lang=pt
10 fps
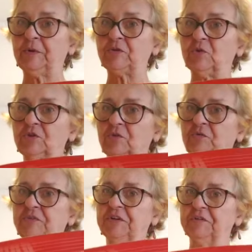pastor
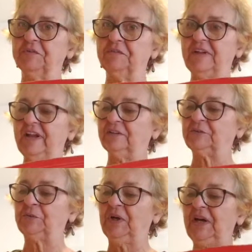Silvino
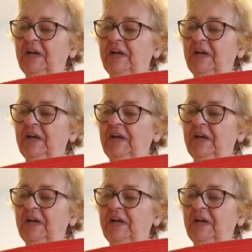Neto,